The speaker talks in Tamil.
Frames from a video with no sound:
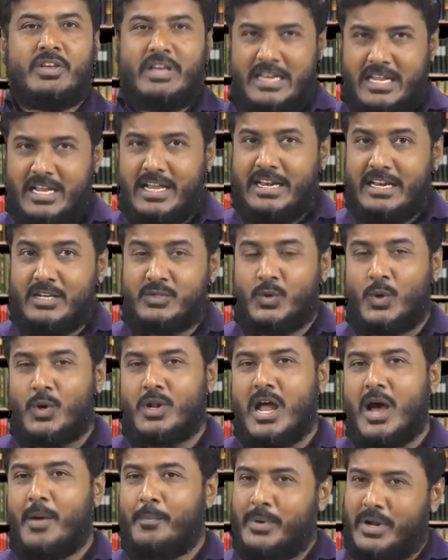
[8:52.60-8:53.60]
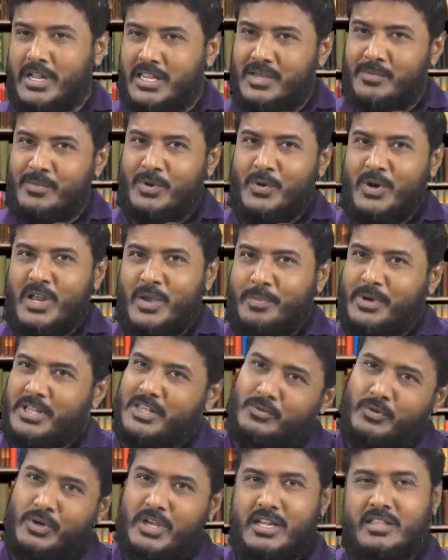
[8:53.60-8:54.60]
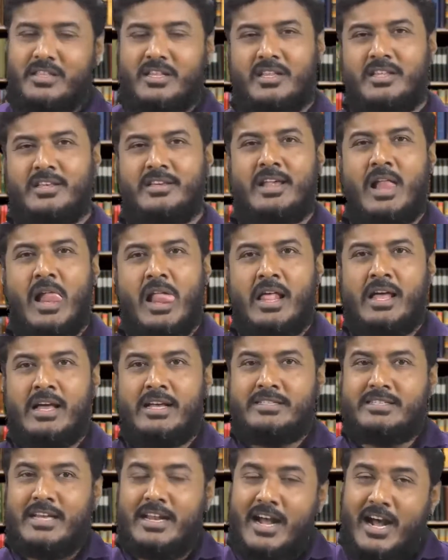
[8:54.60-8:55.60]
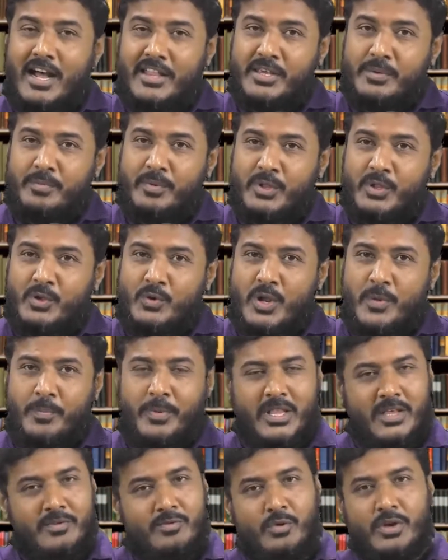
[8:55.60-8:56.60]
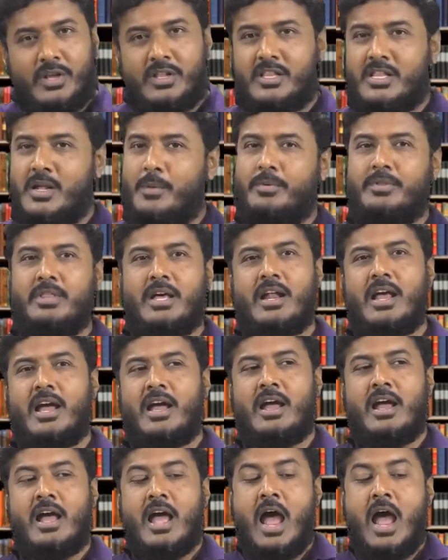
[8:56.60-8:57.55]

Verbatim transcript: என்ன என்ன சொல்கிறான் பிரதமருடைய பதவி உயர்ந்தது ஜனாதிபதியினுடைய பதவி உயர்ந்தது அப்படித்தானே